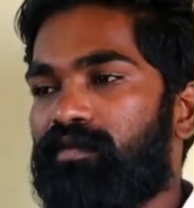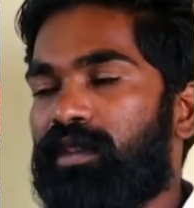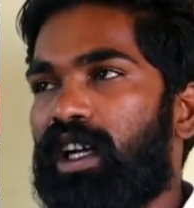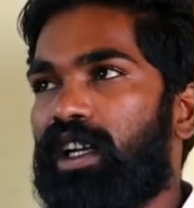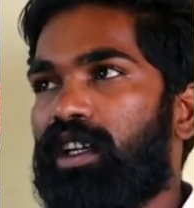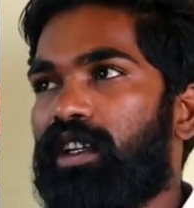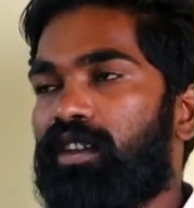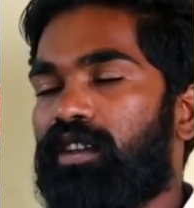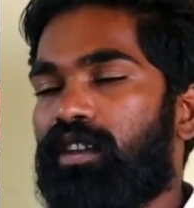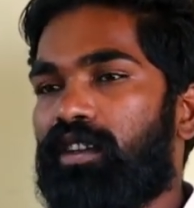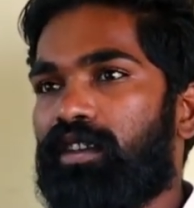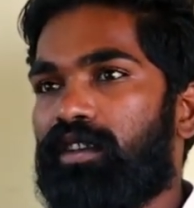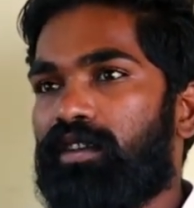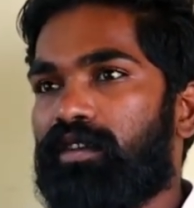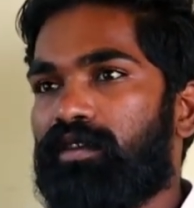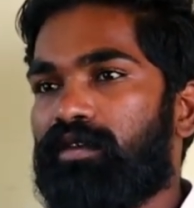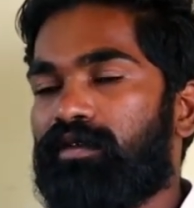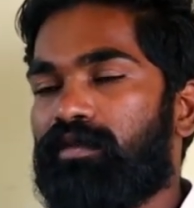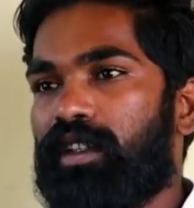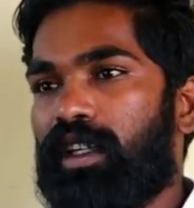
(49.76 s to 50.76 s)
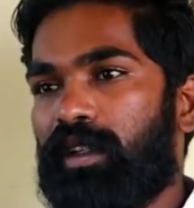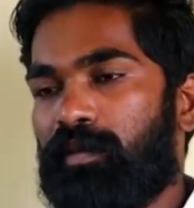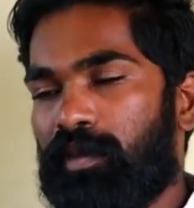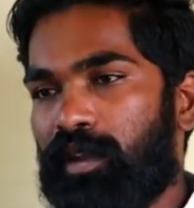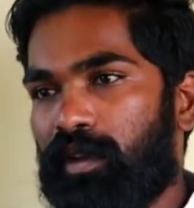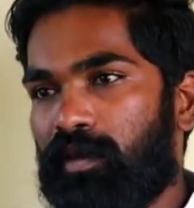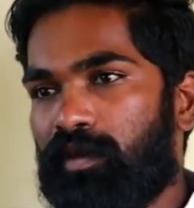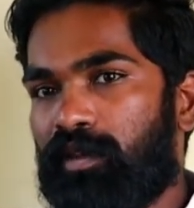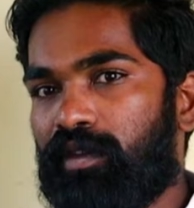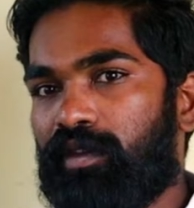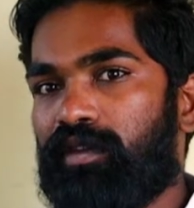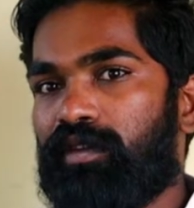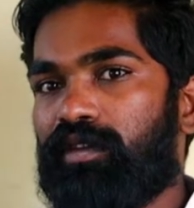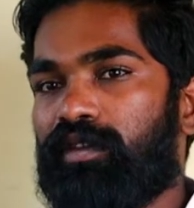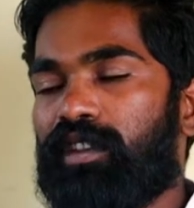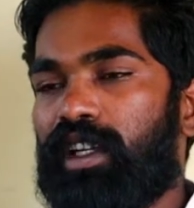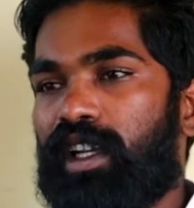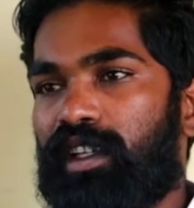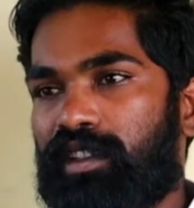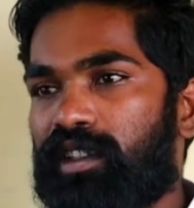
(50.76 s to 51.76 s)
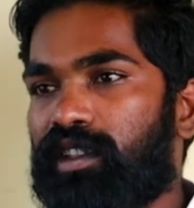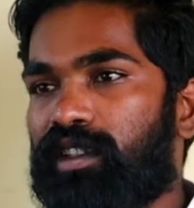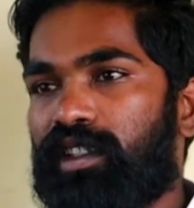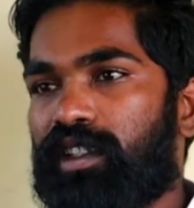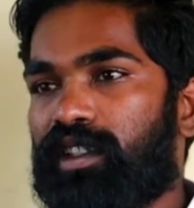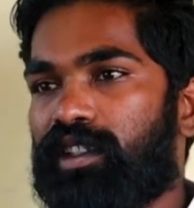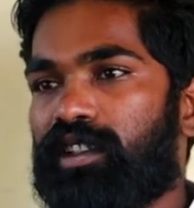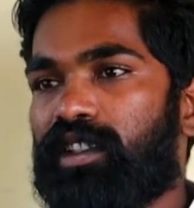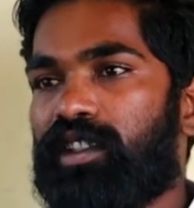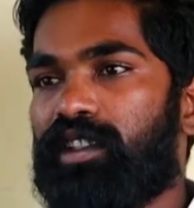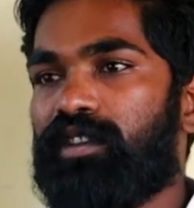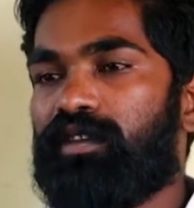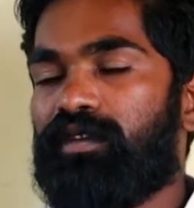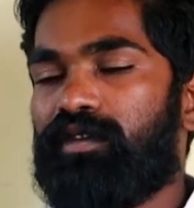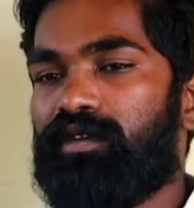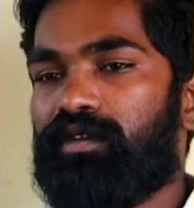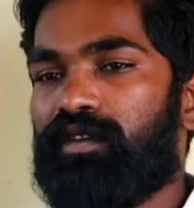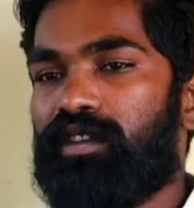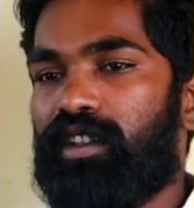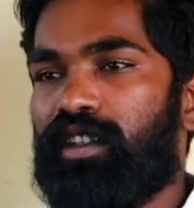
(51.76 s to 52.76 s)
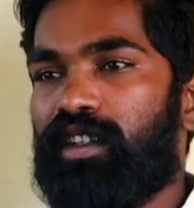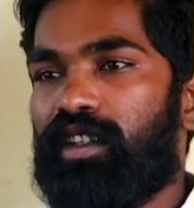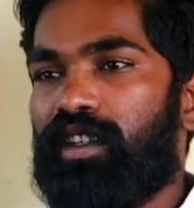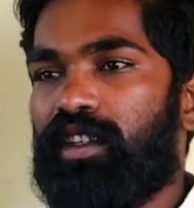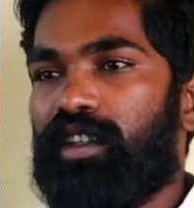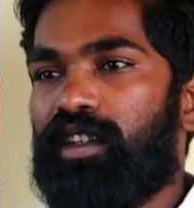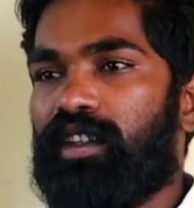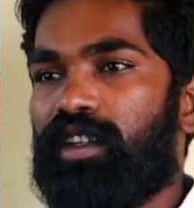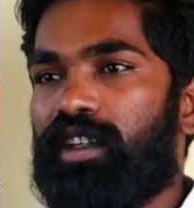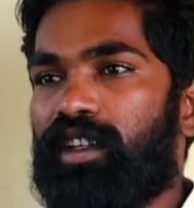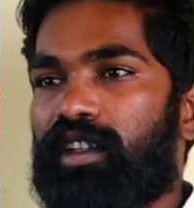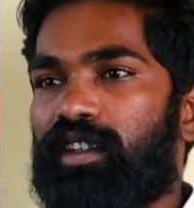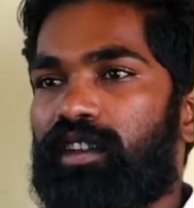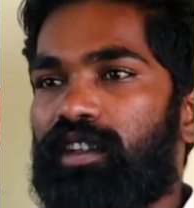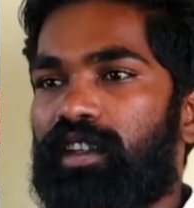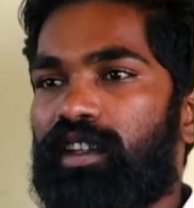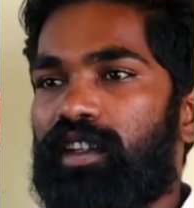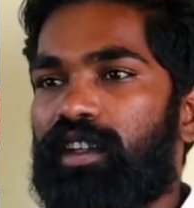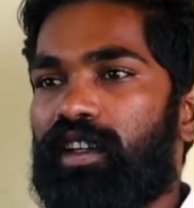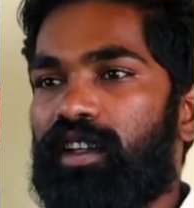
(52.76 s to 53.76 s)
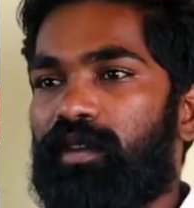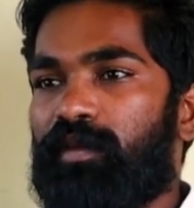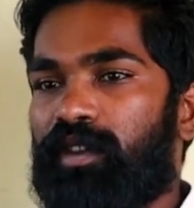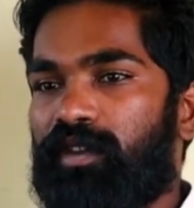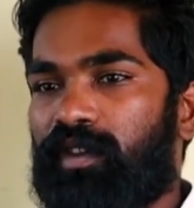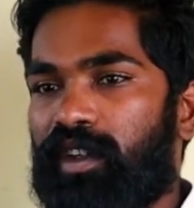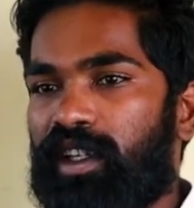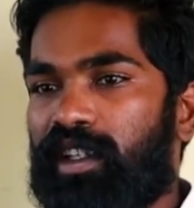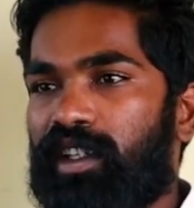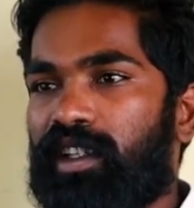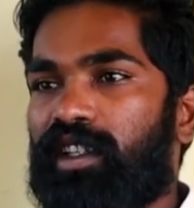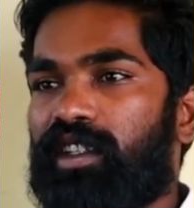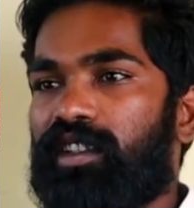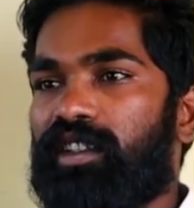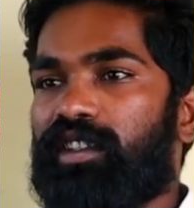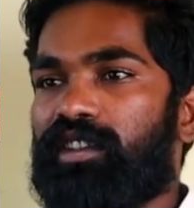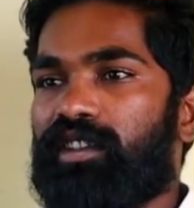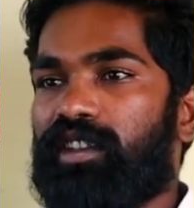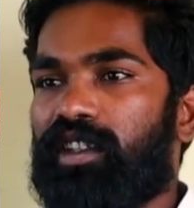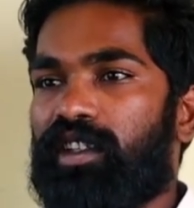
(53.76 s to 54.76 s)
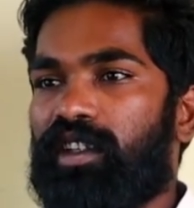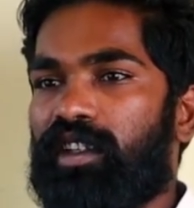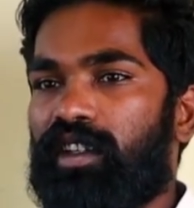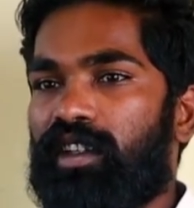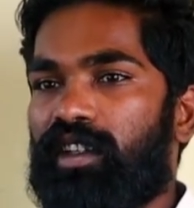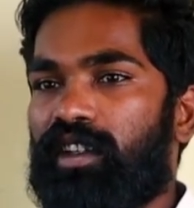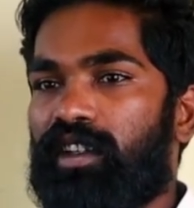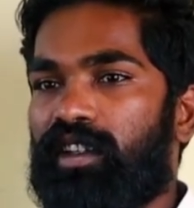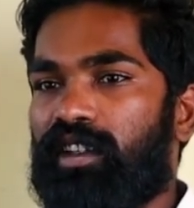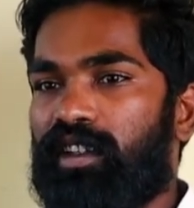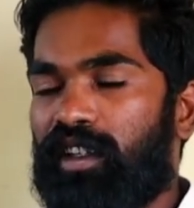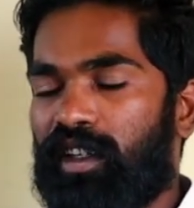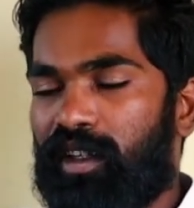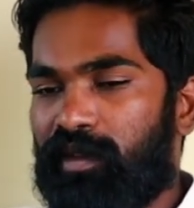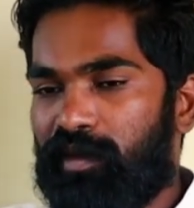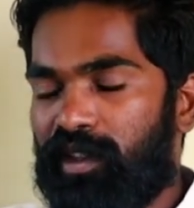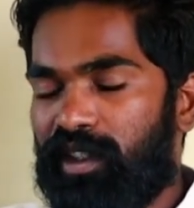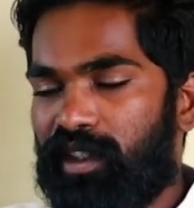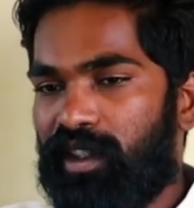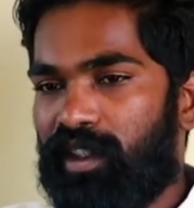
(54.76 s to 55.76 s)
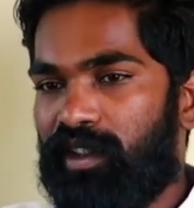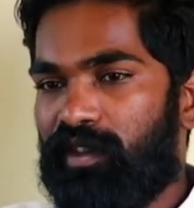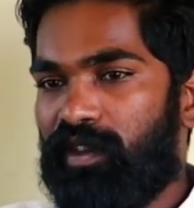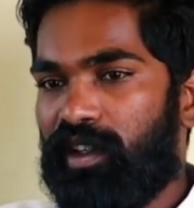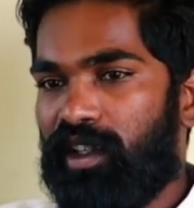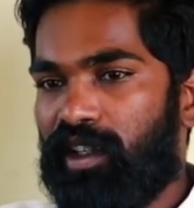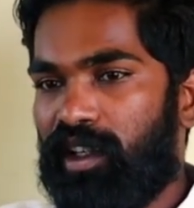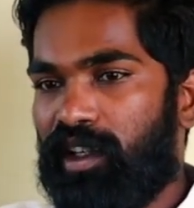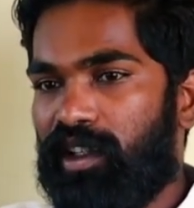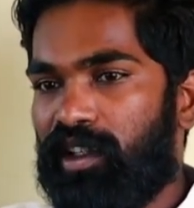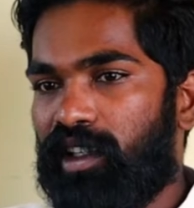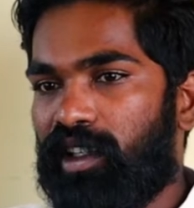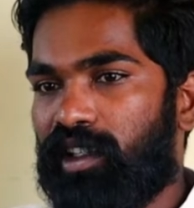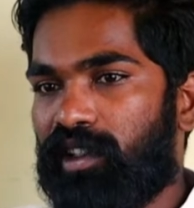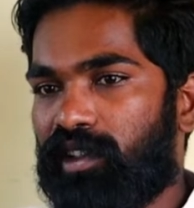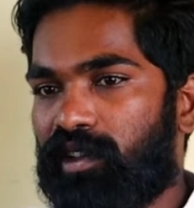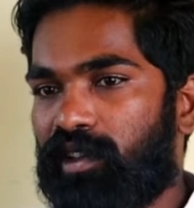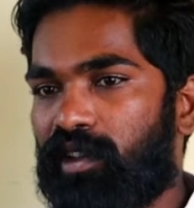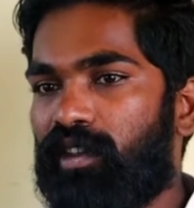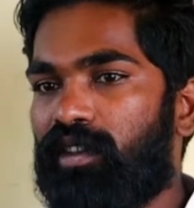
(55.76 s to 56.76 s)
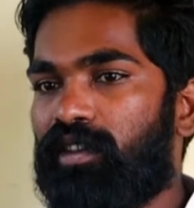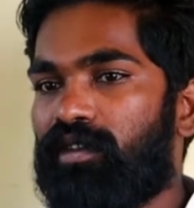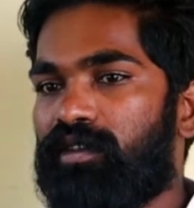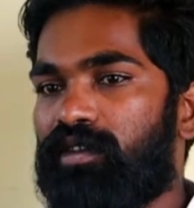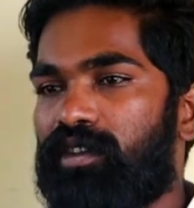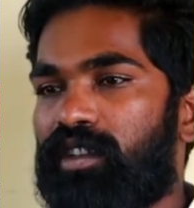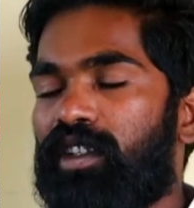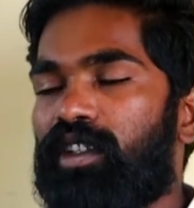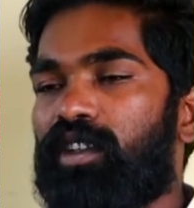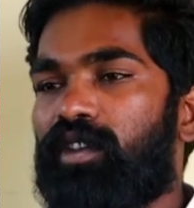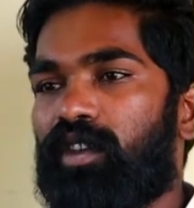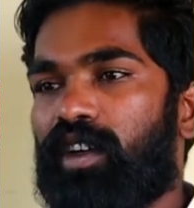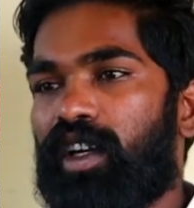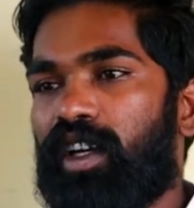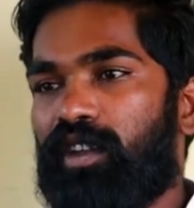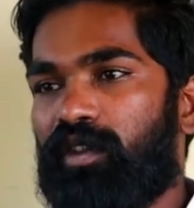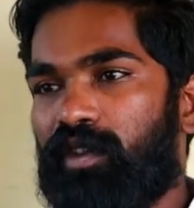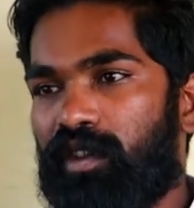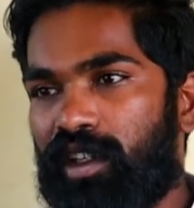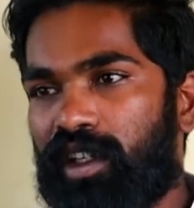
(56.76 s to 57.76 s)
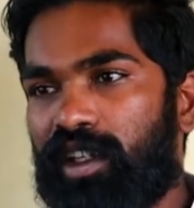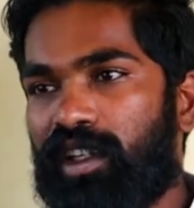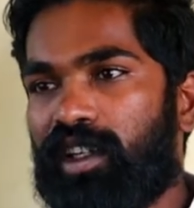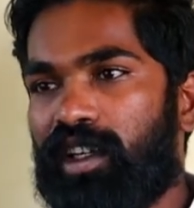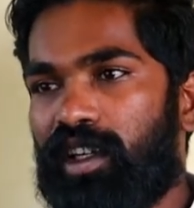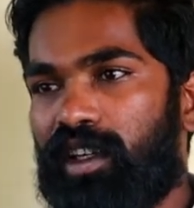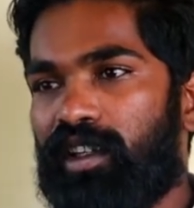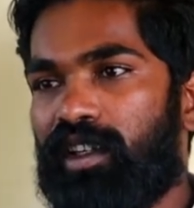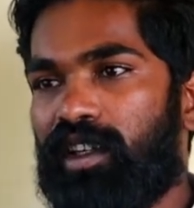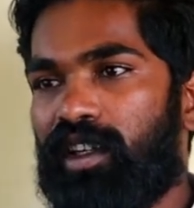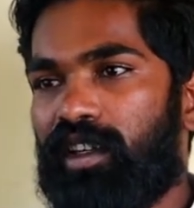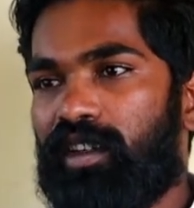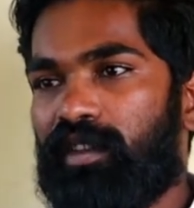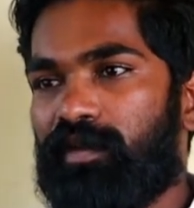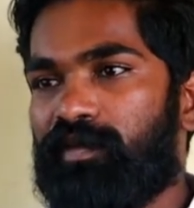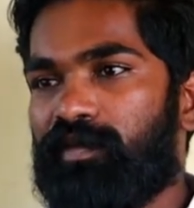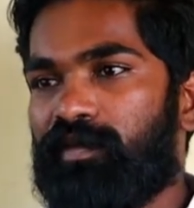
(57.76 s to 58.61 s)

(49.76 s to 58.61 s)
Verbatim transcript: మా అన్న డిప్లొమో నర్సింగ్ చేసినాడు నేనైతే ఎల్ఎల్బి ఫైనల్ ఇయర్ చేశాను ఇంటర్మీడియట్ ఫెయిల్ అయిన డేస్లో ఒక అడ్వకేట్ క్లర్క్గా